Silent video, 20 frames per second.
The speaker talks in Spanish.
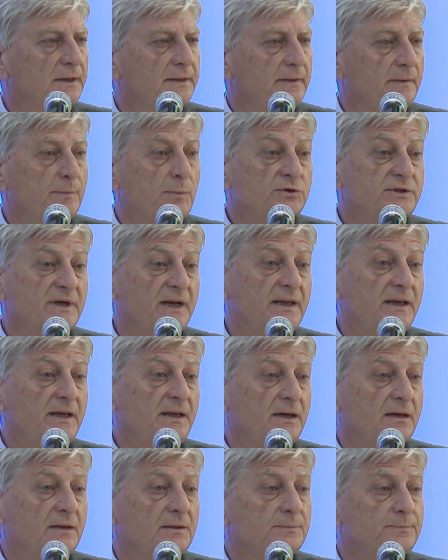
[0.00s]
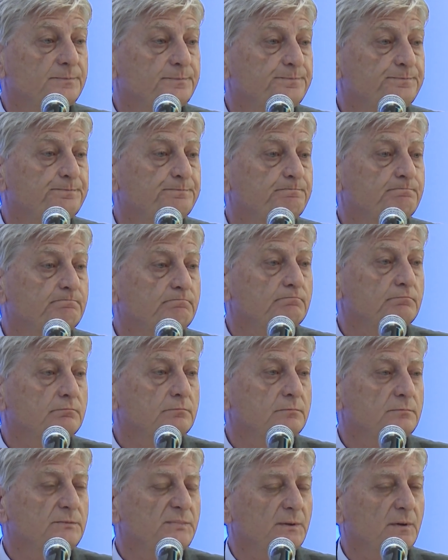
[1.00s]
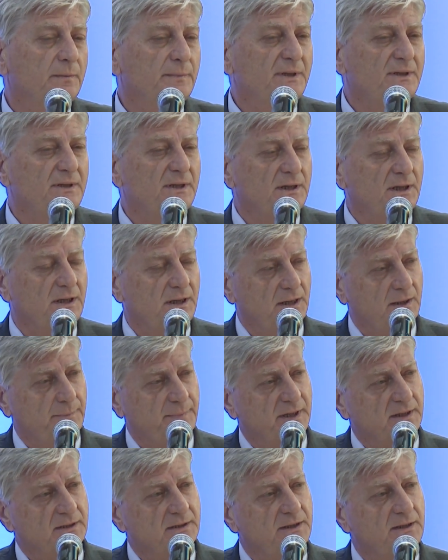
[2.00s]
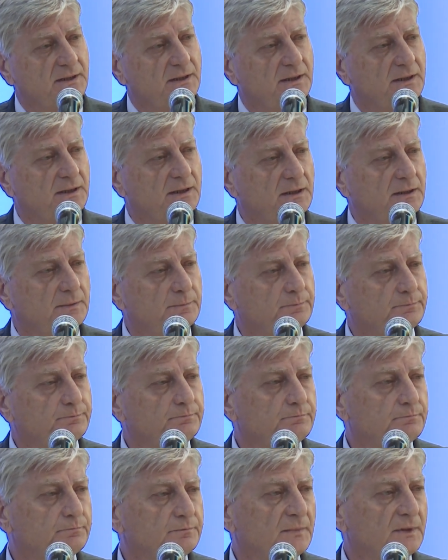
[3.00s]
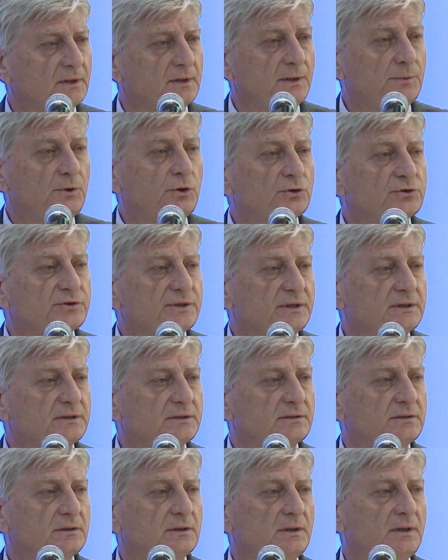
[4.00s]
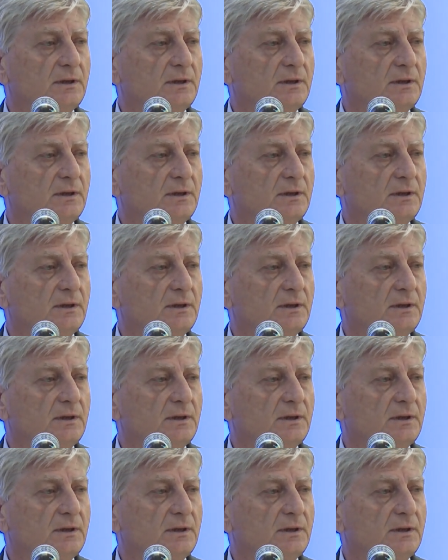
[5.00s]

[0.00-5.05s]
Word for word: Debemos salir, últimamente a partir de, de voces